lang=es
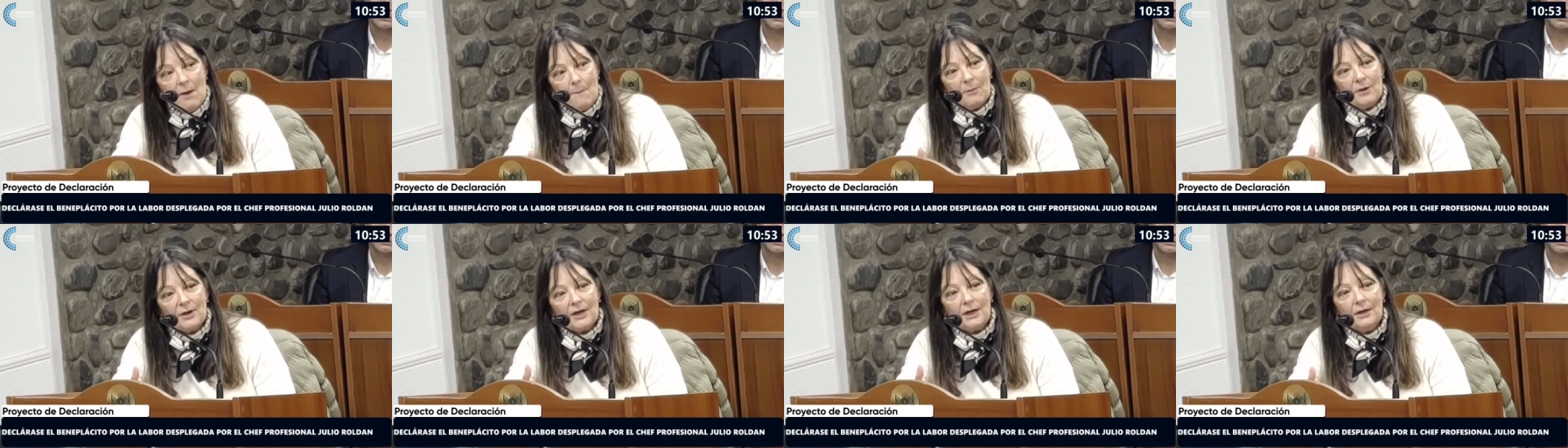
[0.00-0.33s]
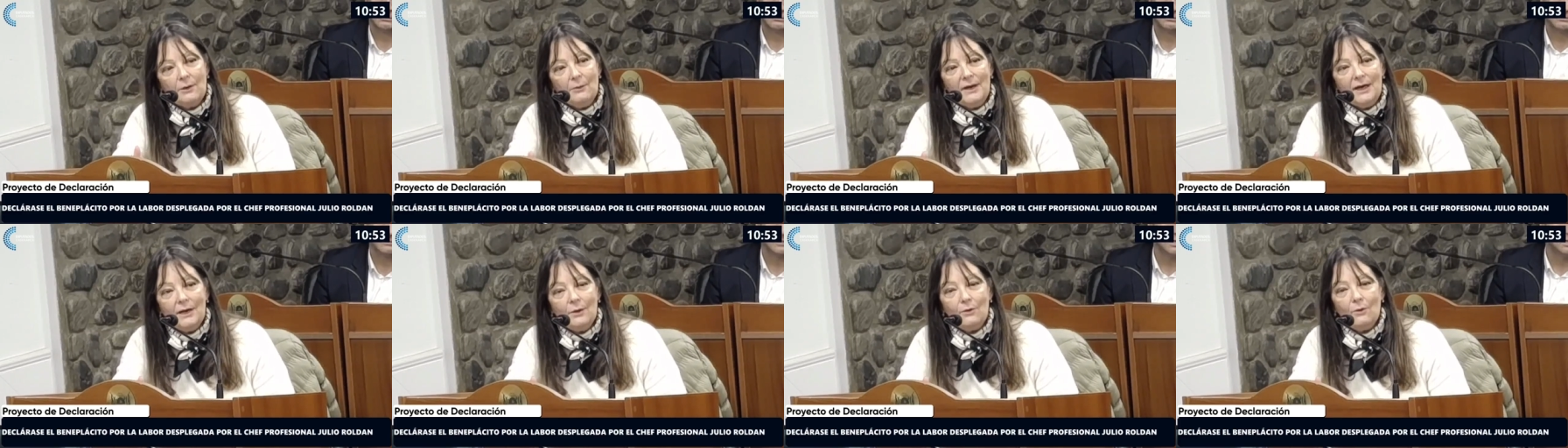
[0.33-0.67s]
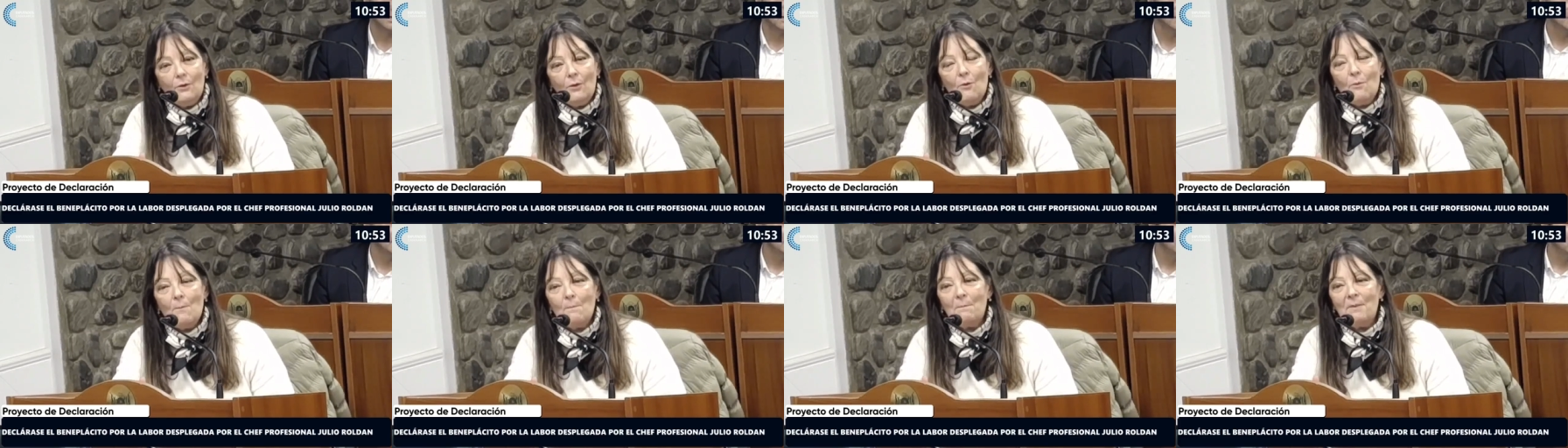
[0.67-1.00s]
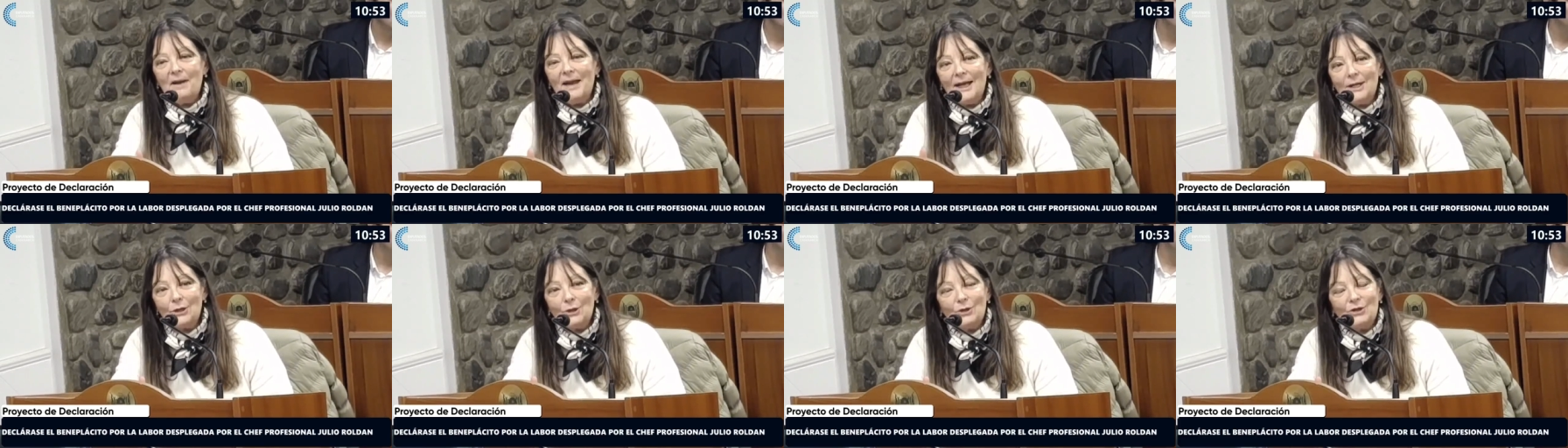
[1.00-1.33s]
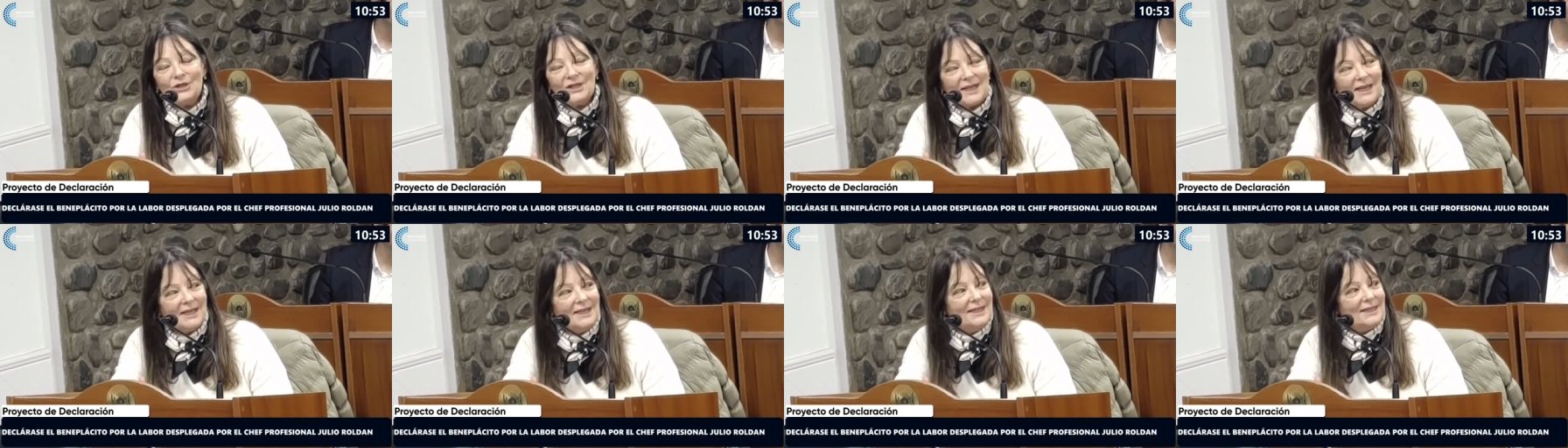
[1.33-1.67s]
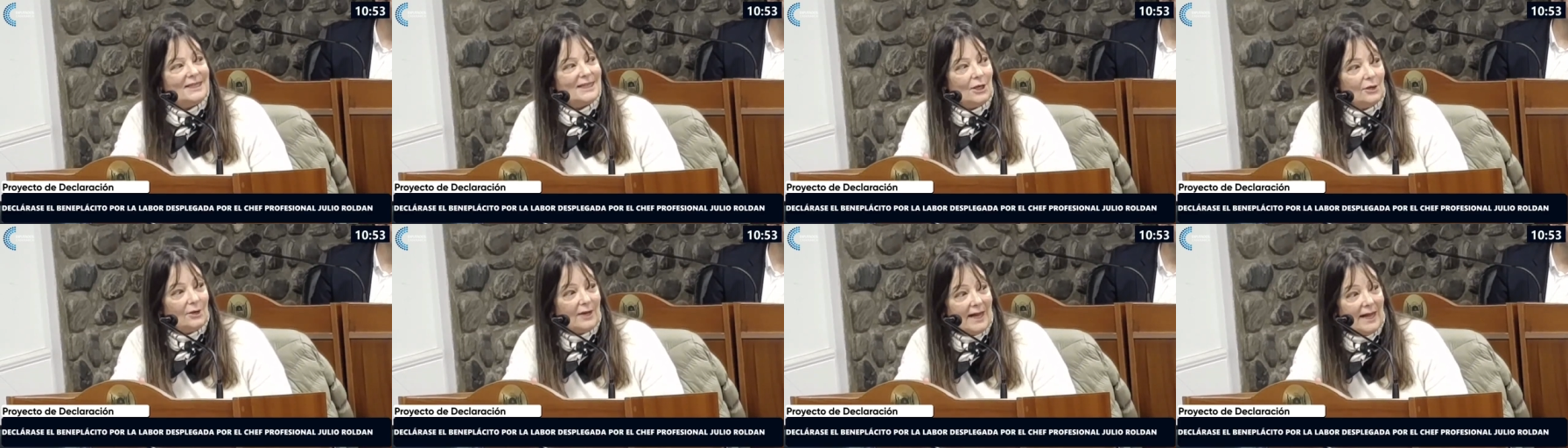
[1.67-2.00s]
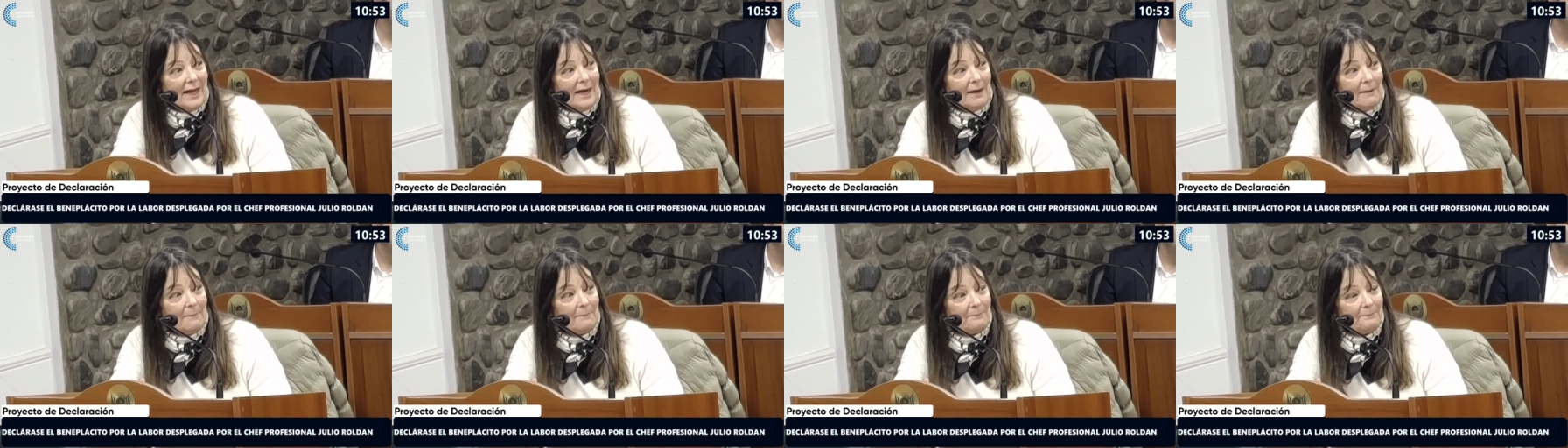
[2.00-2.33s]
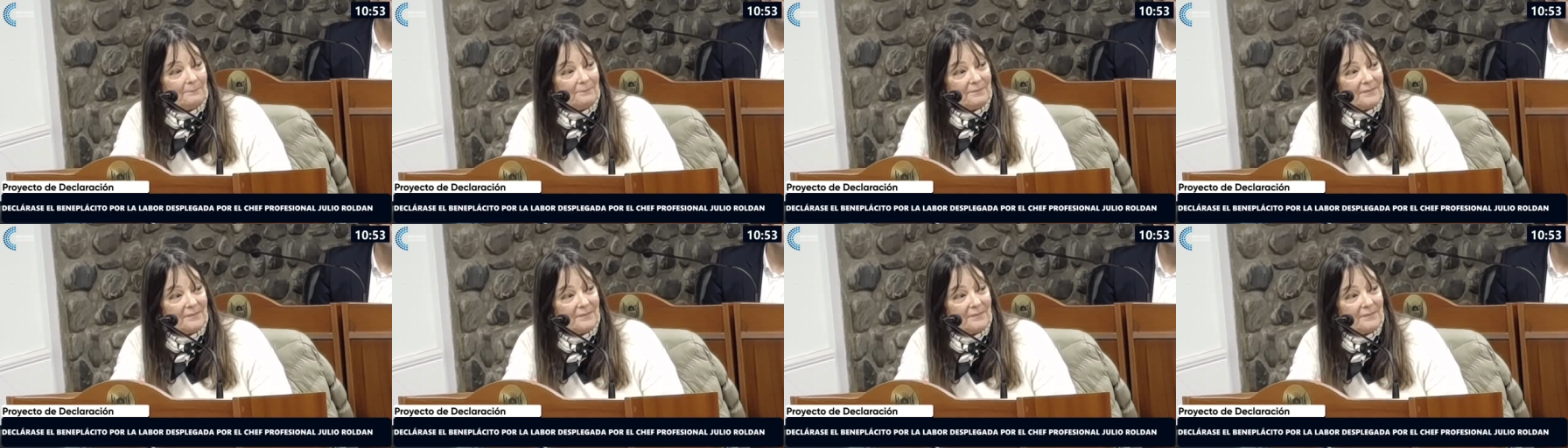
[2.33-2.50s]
porque no es un plato tradicional,